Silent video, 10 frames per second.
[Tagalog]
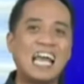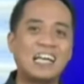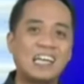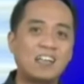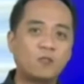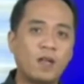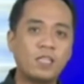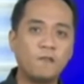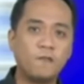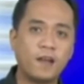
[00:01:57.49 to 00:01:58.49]
hanggang
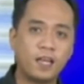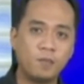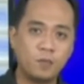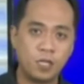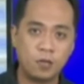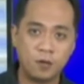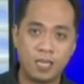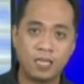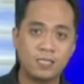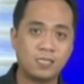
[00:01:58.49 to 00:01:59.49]
25
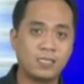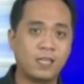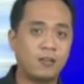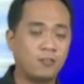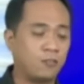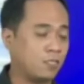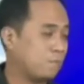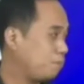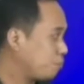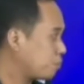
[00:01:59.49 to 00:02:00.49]
degrees
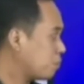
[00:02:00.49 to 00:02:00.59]
Celsius.